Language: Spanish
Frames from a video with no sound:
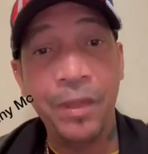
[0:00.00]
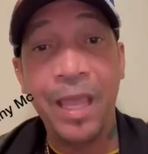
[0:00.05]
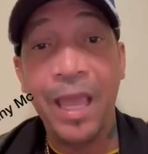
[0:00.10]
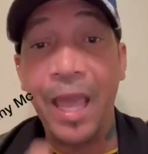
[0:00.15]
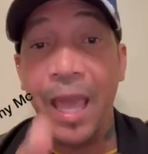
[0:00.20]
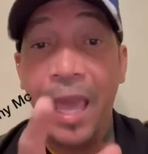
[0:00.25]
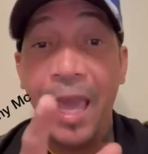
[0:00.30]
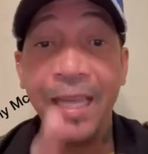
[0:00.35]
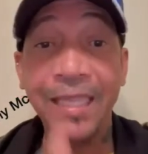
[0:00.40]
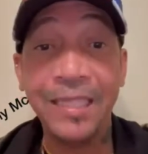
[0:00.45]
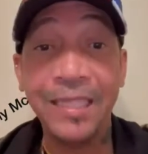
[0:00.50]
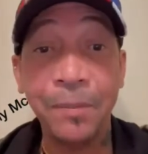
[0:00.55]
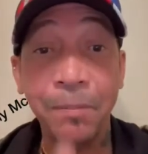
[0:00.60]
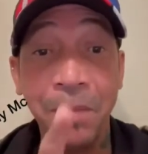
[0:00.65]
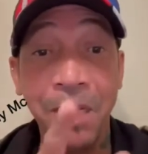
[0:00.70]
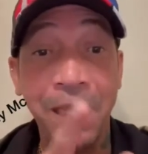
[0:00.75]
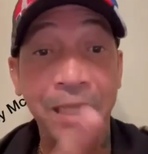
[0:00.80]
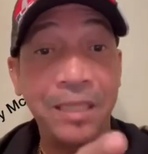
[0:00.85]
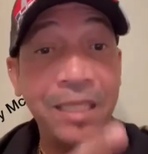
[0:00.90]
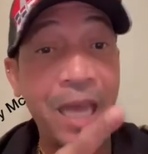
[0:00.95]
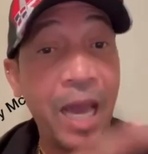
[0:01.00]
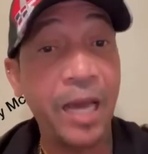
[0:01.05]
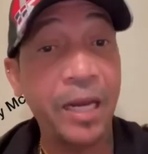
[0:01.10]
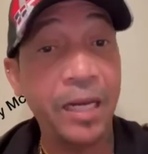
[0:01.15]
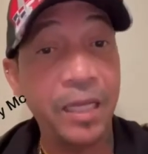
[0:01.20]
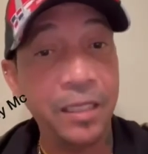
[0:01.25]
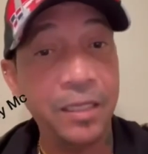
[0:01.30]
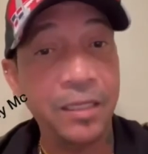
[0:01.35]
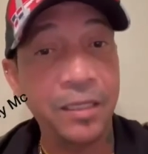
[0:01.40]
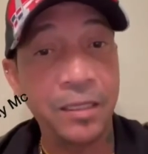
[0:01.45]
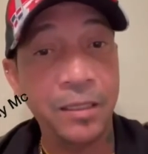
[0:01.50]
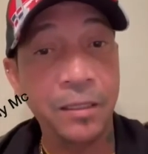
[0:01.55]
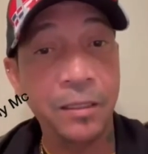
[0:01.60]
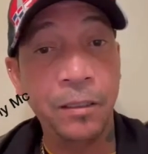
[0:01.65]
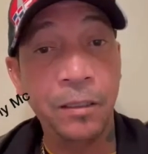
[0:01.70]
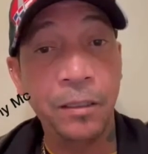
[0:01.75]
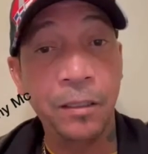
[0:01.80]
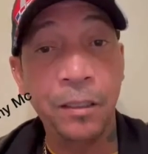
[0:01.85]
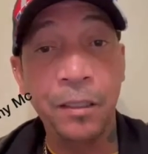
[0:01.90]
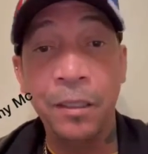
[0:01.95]
ex militares,
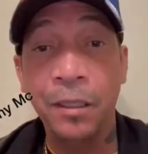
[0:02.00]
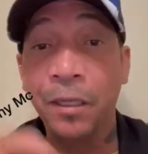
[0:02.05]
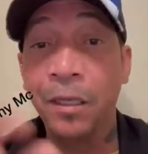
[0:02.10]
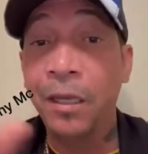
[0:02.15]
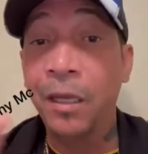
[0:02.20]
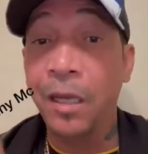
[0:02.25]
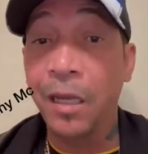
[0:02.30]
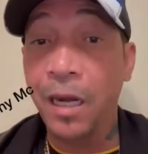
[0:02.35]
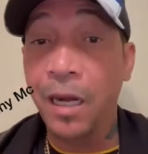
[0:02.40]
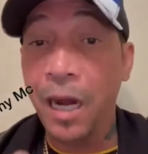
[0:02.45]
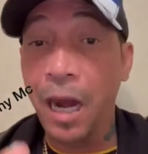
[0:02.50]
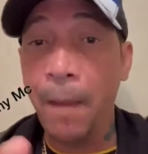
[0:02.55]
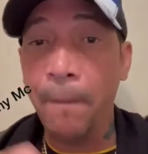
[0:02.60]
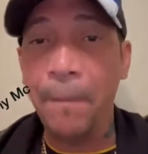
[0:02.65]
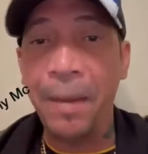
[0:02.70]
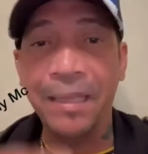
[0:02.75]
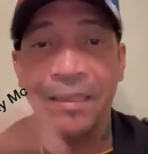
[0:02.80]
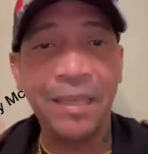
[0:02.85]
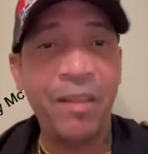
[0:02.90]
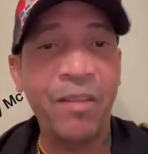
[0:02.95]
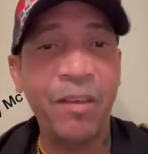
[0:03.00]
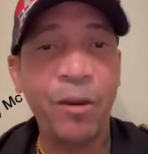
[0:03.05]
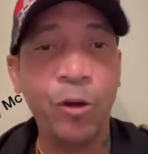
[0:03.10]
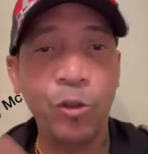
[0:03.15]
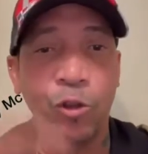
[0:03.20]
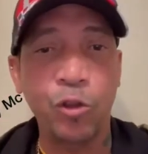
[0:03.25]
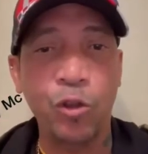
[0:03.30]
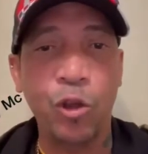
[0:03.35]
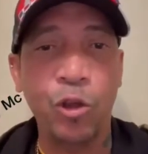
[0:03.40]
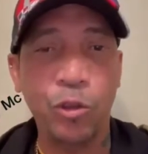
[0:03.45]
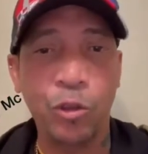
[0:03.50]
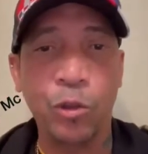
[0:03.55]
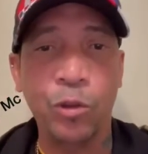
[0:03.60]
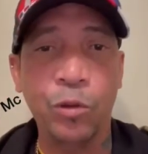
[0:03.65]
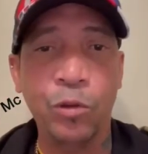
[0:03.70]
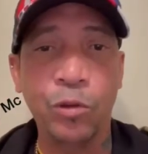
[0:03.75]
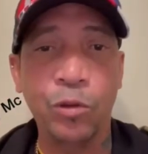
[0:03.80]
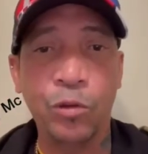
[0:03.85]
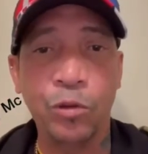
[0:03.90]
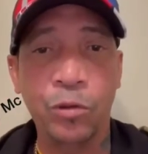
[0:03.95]
la patria de
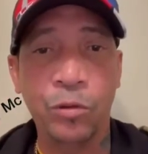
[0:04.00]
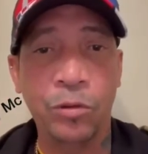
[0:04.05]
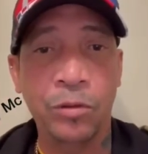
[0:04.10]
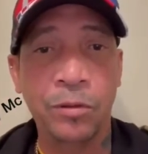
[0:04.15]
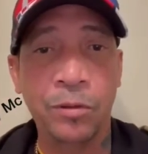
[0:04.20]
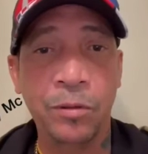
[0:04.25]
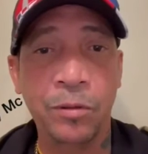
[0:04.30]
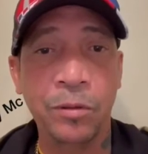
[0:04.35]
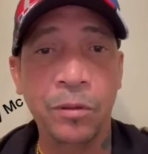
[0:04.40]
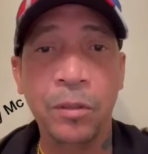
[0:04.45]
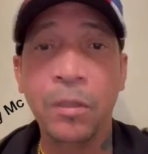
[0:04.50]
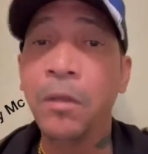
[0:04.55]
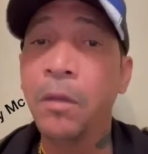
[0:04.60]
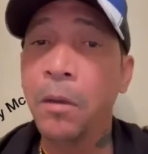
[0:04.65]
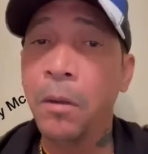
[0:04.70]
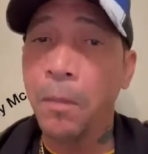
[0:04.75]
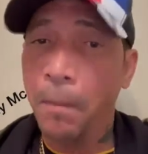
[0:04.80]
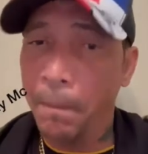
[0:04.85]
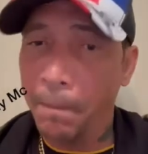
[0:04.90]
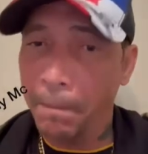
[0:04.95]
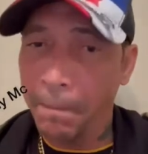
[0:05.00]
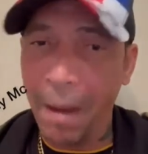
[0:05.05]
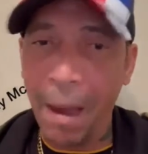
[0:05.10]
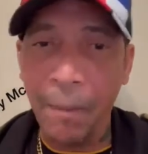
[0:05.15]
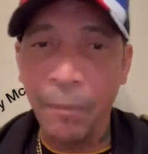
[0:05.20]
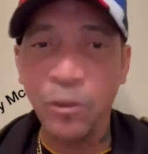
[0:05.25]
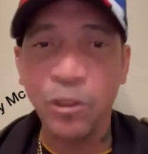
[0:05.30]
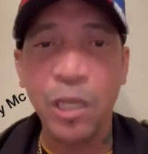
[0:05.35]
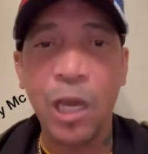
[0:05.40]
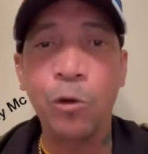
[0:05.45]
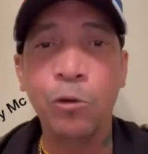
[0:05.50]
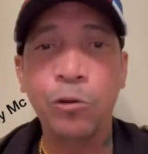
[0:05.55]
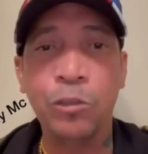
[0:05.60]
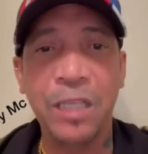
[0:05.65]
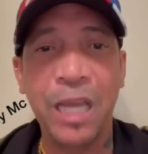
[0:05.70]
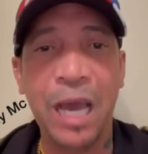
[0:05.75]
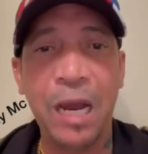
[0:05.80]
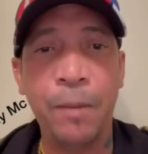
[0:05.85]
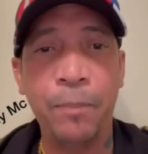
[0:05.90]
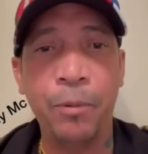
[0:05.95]
nosotros. Vamos a
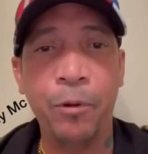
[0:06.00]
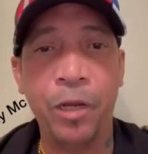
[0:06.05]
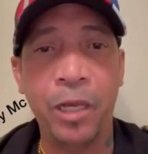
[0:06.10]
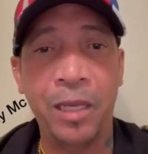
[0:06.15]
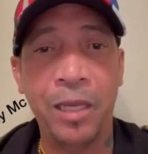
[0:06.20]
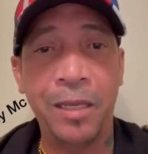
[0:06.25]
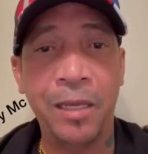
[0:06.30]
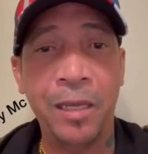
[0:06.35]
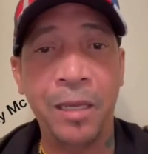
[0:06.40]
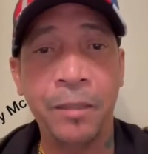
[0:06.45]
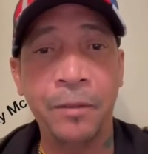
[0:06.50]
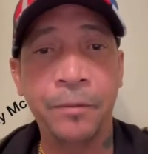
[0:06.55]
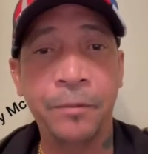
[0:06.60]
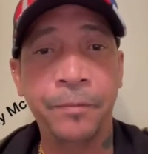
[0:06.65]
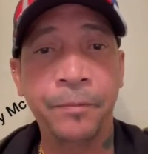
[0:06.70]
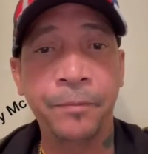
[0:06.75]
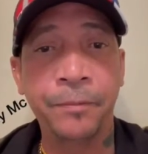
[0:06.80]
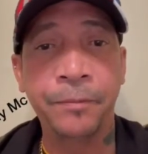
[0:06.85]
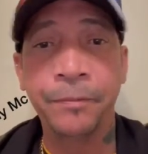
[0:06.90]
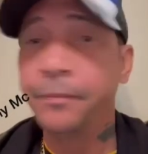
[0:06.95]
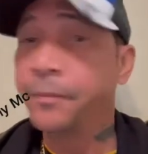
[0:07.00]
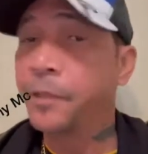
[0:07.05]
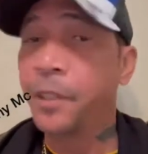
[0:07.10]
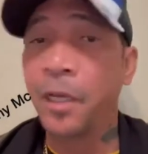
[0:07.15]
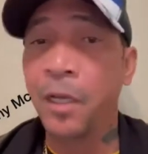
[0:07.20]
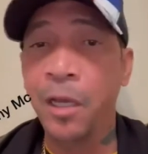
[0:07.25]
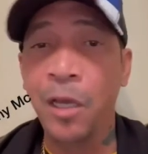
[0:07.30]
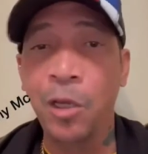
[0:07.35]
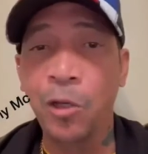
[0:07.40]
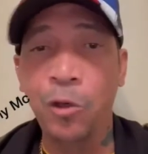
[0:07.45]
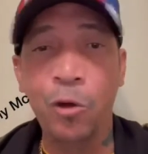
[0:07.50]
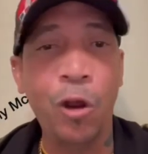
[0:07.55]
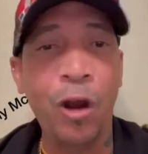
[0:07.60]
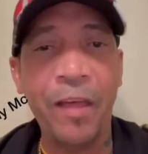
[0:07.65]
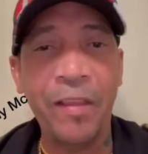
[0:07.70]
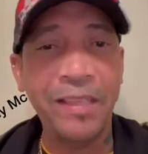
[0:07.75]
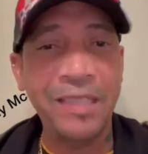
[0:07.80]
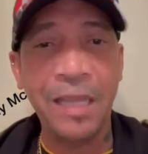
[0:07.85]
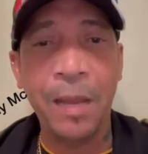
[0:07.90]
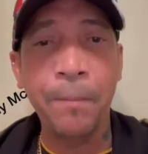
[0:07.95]
luchar por ella. No la
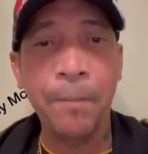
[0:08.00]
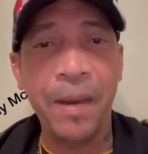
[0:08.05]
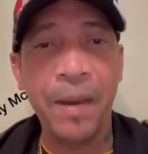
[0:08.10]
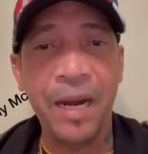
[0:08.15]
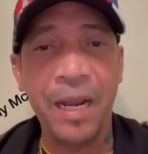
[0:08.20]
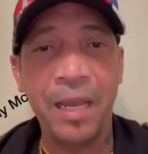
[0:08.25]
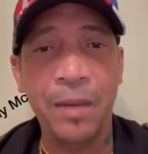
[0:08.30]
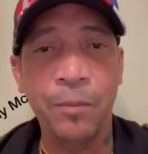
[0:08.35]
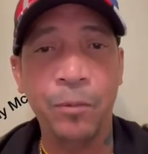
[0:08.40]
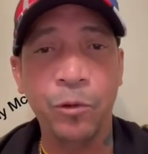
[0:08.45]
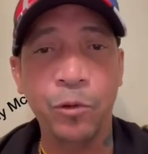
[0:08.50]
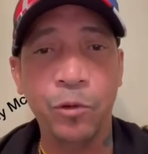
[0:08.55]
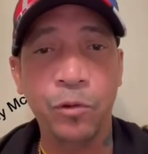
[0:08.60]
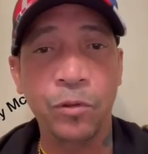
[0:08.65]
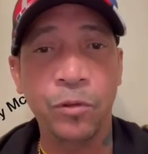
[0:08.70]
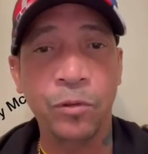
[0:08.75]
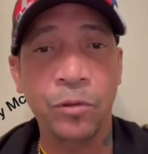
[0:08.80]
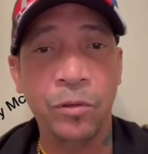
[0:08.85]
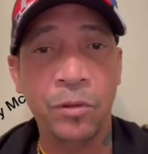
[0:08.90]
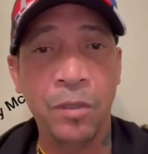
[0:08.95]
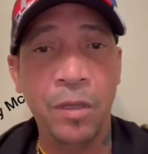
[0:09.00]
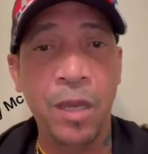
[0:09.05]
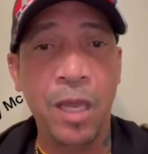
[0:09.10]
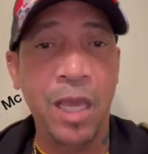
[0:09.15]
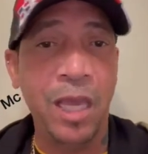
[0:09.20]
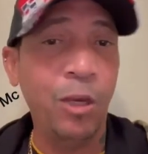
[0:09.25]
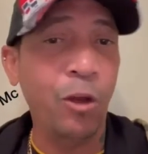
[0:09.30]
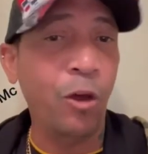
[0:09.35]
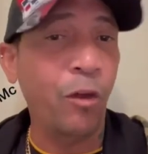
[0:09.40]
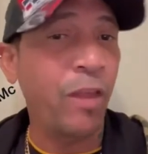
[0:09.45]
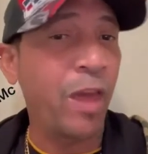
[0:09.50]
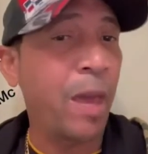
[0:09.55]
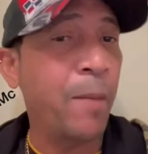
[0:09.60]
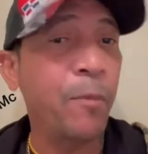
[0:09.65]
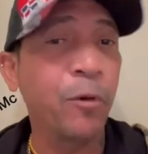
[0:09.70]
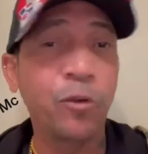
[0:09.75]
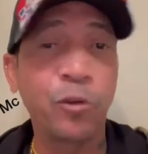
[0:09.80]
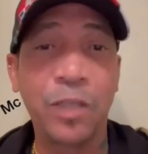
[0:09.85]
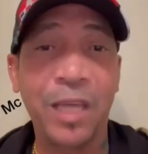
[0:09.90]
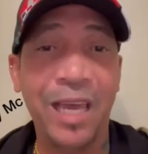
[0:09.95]
desamparemos y no
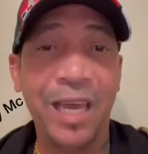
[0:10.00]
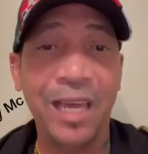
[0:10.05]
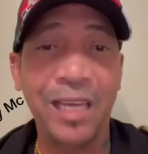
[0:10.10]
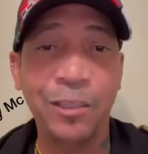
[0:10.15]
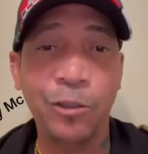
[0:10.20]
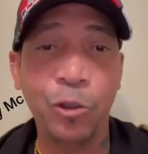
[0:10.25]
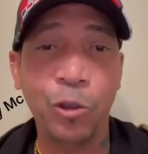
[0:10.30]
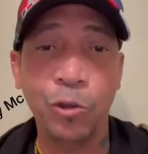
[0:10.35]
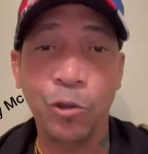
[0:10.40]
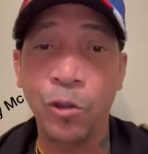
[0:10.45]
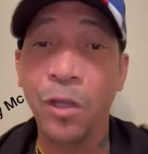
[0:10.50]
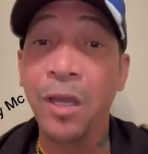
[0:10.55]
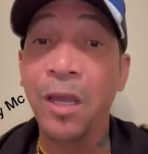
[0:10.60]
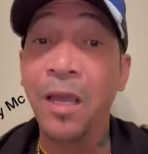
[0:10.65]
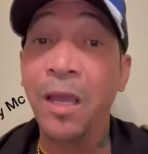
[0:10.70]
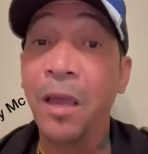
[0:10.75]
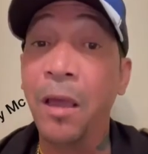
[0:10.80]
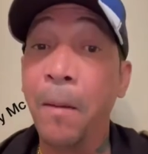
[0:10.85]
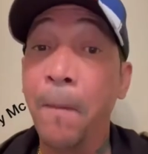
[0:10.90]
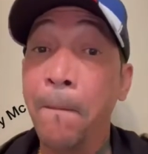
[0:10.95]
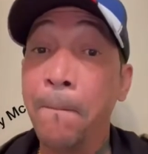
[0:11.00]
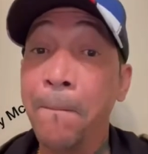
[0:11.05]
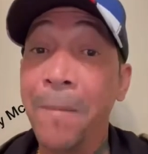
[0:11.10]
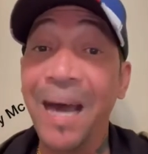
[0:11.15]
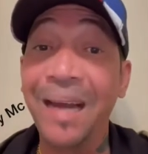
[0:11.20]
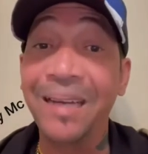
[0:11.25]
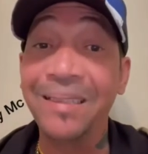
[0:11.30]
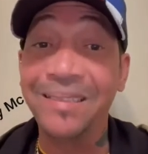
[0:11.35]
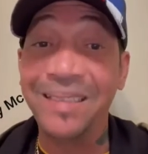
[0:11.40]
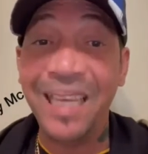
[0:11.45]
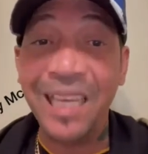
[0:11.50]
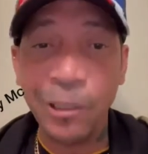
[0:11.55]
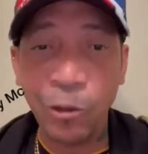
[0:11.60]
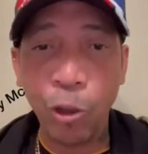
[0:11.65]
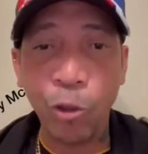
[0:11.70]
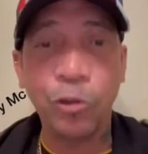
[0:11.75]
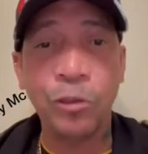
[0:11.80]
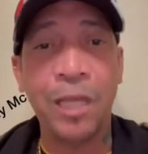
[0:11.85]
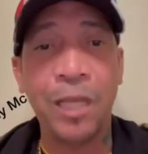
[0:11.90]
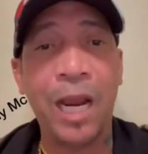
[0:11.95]
dejemos que estos
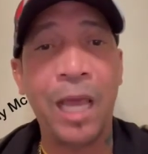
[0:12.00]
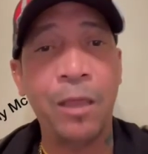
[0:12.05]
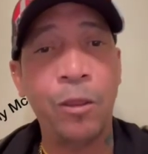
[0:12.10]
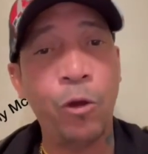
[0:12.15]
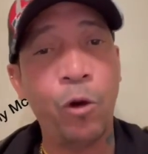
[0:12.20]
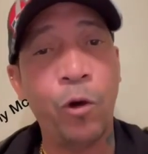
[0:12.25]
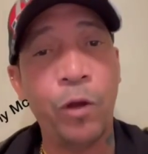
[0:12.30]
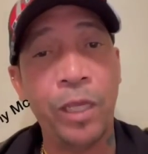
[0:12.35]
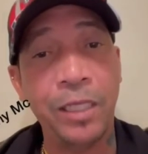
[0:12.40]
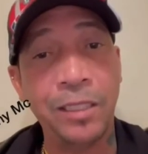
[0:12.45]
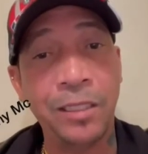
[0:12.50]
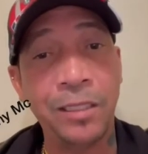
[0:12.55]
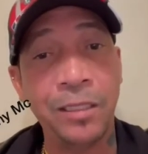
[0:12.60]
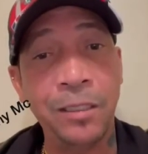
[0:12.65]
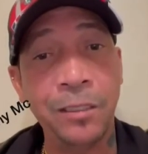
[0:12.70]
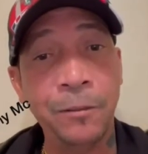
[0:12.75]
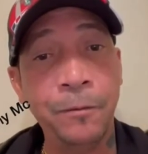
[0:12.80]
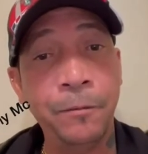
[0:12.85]
malditos traidores